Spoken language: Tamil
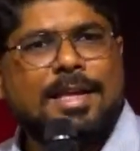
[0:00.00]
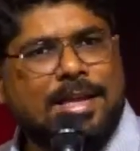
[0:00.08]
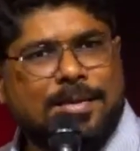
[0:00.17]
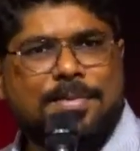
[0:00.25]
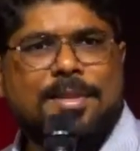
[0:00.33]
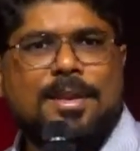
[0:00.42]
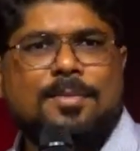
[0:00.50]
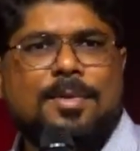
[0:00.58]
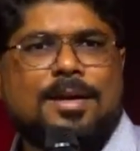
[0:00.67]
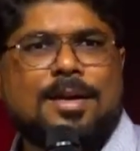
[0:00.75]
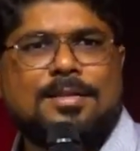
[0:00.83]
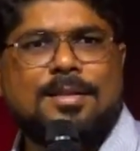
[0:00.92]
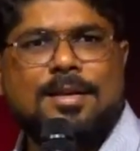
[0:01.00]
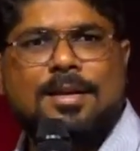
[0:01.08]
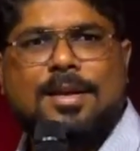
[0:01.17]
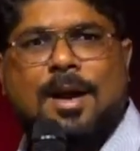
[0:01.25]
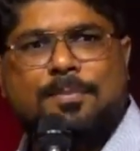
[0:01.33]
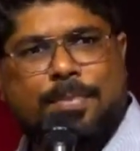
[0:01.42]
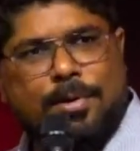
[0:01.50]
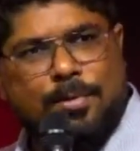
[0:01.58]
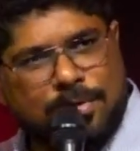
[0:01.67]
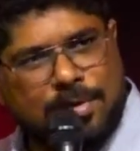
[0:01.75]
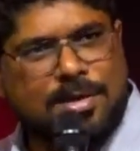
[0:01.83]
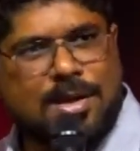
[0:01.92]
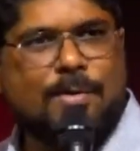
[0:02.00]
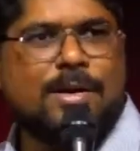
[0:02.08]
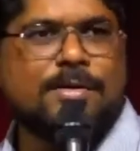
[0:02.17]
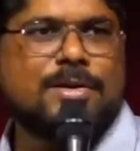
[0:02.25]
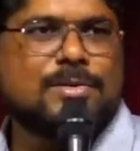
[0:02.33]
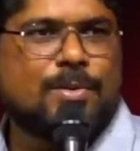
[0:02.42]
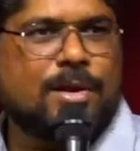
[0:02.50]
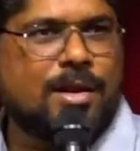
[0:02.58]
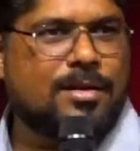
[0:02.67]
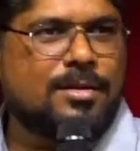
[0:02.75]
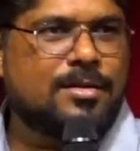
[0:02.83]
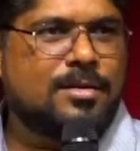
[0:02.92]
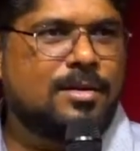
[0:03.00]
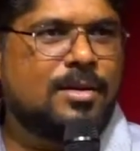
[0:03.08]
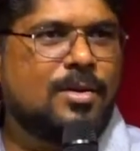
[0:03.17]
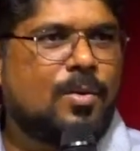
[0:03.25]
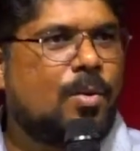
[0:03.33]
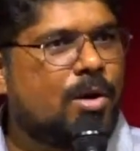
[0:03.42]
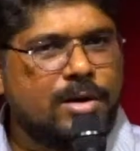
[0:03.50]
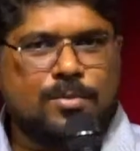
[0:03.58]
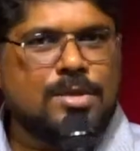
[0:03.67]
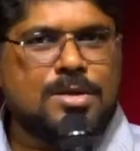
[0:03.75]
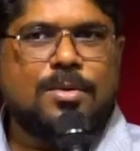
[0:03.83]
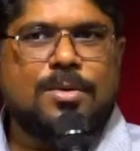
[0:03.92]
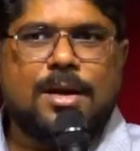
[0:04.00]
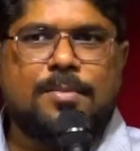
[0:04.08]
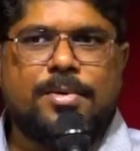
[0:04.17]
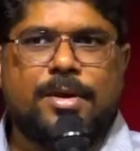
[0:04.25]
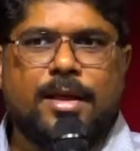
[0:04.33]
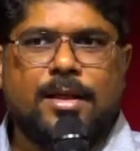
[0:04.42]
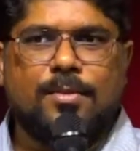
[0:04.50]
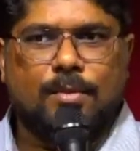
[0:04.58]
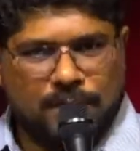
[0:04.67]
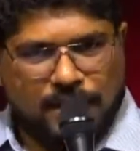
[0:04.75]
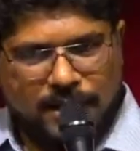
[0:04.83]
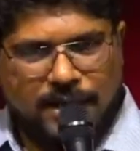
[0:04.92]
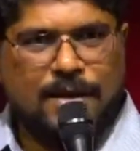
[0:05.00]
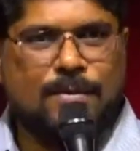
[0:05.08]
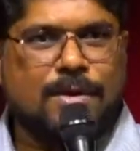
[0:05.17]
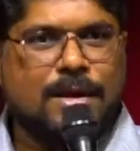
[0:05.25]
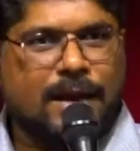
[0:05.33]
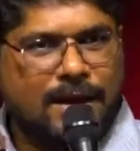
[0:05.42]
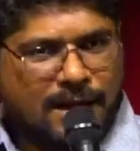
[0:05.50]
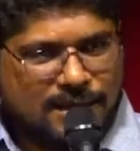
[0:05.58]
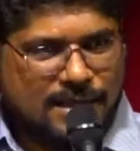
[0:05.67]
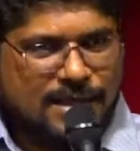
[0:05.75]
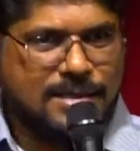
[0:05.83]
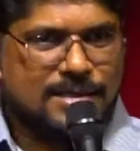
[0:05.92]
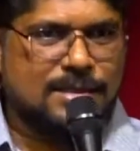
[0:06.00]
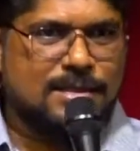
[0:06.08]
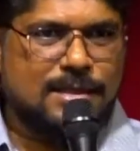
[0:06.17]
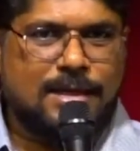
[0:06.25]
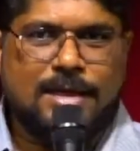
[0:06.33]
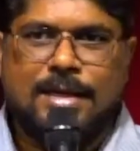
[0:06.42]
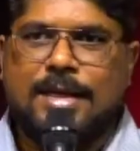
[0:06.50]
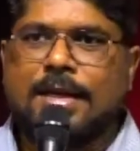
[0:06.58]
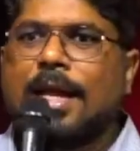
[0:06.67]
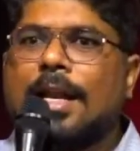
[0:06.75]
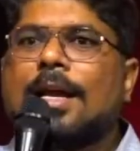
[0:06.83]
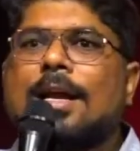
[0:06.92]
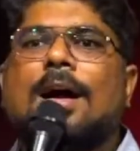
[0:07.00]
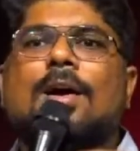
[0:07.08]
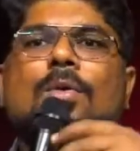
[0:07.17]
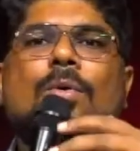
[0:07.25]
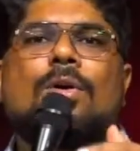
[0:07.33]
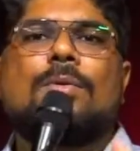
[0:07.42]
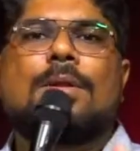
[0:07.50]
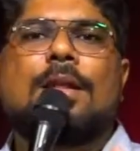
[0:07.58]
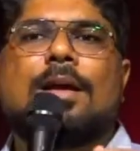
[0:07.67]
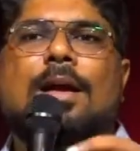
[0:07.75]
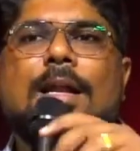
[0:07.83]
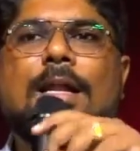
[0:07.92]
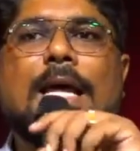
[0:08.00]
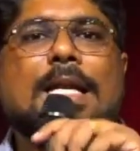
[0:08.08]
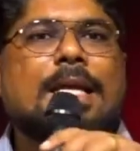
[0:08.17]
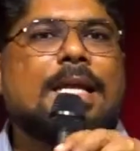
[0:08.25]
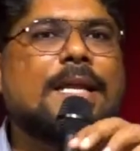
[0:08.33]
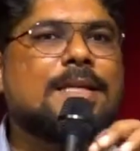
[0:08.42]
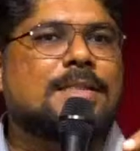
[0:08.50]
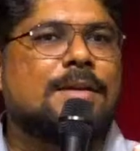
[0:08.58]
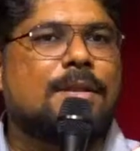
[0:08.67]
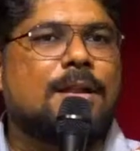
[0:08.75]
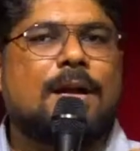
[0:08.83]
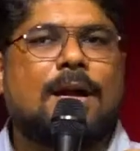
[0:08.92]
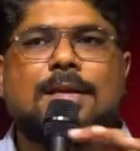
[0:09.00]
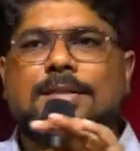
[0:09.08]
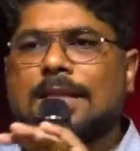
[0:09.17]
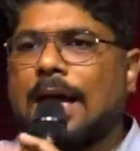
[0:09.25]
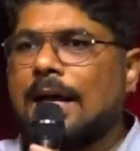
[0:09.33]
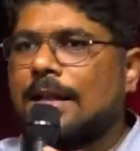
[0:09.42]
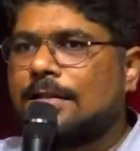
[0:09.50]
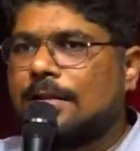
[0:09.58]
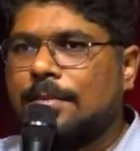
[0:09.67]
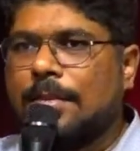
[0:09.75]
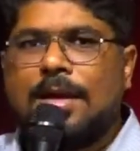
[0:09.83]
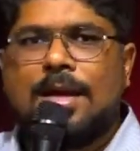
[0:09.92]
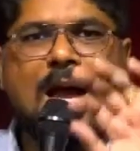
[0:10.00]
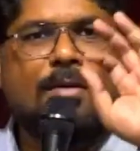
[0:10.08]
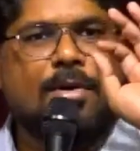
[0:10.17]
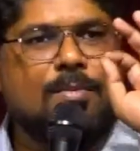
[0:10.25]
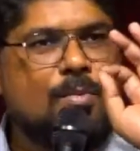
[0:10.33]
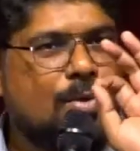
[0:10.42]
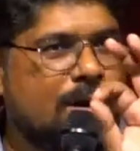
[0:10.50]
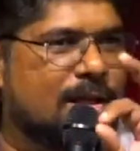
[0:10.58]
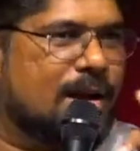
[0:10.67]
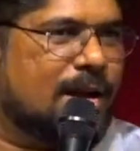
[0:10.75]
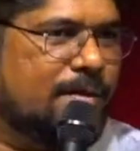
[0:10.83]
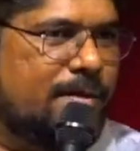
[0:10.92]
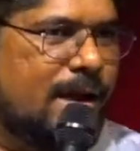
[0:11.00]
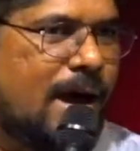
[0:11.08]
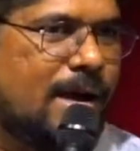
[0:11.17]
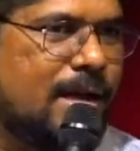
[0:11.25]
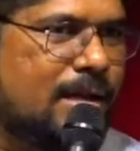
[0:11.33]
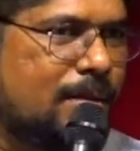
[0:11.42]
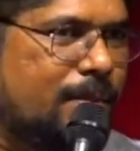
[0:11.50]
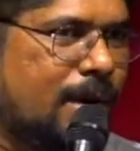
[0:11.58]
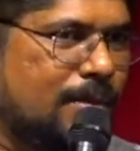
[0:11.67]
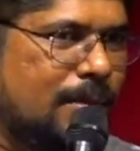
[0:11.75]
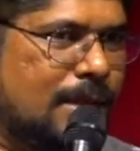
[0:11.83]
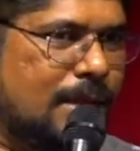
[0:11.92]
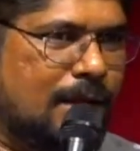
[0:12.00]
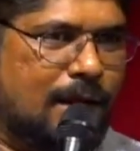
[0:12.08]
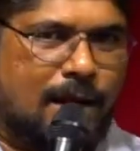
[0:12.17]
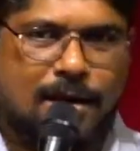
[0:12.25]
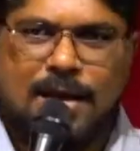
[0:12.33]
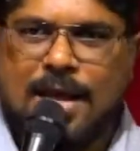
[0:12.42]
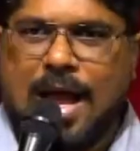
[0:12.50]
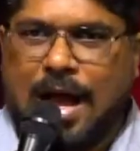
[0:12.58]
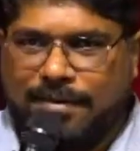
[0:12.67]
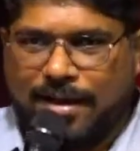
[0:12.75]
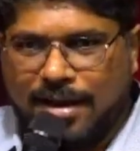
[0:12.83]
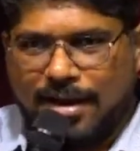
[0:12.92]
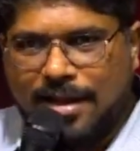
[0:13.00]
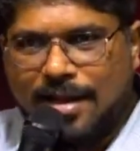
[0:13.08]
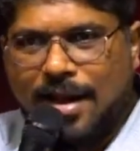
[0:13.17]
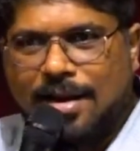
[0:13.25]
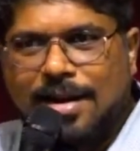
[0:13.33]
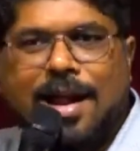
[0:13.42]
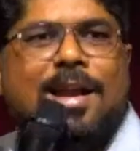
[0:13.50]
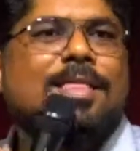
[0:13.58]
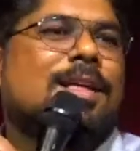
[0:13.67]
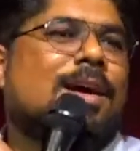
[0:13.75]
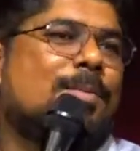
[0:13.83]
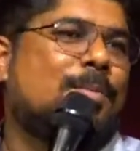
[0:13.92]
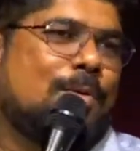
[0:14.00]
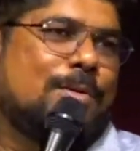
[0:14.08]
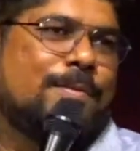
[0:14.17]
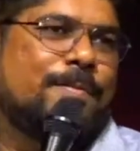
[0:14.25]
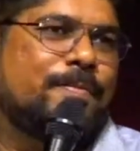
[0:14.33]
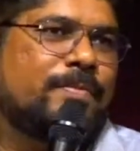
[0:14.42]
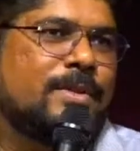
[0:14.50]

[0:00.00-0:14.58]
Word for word: இங்கே எப்படி தெரியுமா கத்தர் கப்பை கொடுத்துட்டு தான் ஓடவே சொல்கிறாரு ஓடி முடித்தா உனக்கு கப்பு கிடையாது முதல்லையே உனக்கு எல்லாத்தையும் நான் செஞ்சு எனக்காக ஓடுவதற்கான நற்கிரியை செய்வதற்காக சகலத்தையும் அவர் முன்னதாகவே ஆயத்தப்படுத்தி வைத்திருக்கிறார் அவைகளில் நான் நடந்தால் போதும்